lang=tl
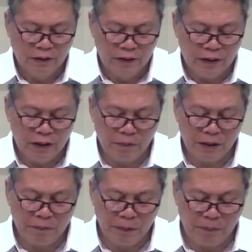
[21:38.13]
Yan naman
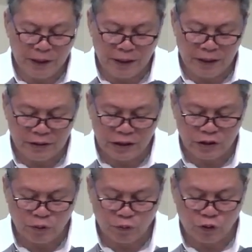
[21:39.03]
nagbibigay ng
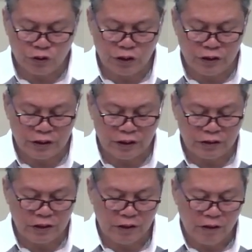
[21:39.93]
sense of
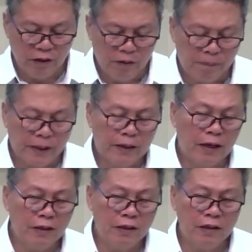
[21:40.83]
consistency. Pagka
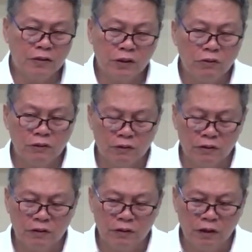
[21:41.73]
hindi niya
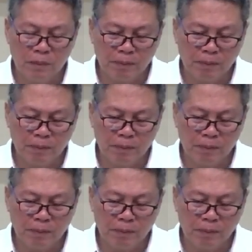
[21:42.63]
sinunod, hindi na